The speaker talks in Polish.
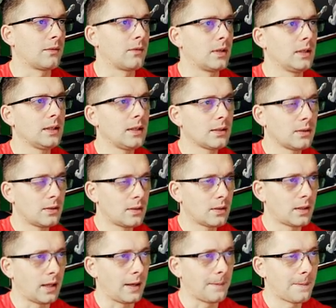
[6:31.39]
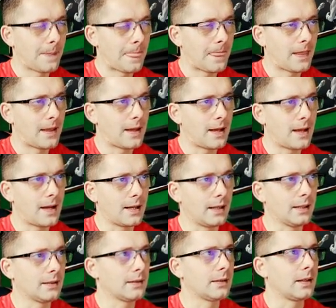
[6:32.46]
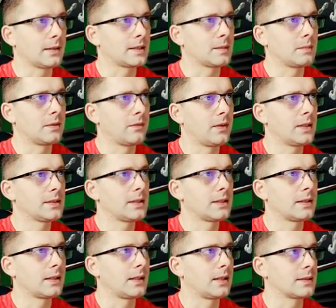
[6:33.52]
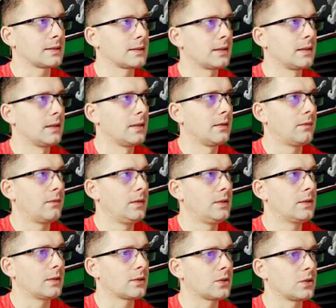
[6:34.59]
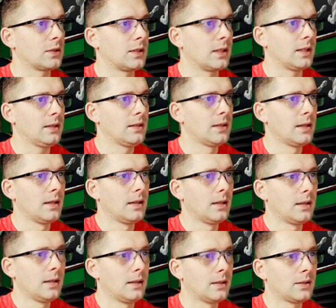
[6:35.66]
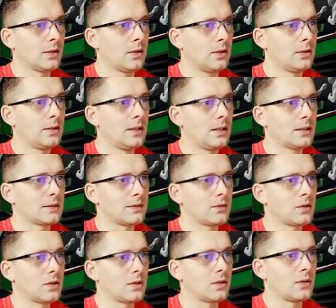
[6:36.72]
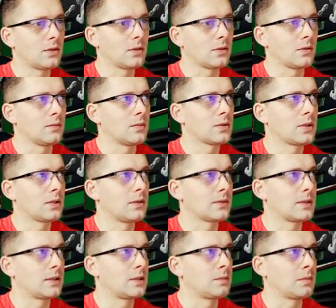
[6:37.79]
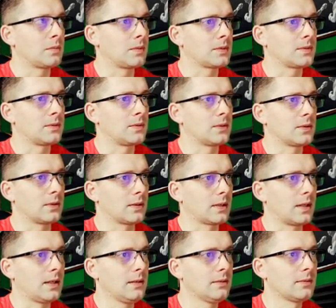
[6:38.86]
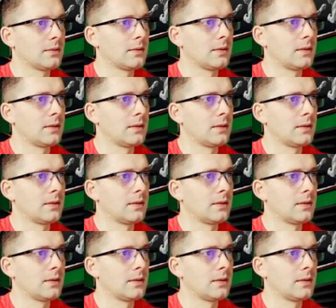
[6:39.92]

Wygląda to ok. Ale jak sobie wezmę teraz widok 3D, to on nie jest w środku. Muszę go wsadzić po prostu do środka.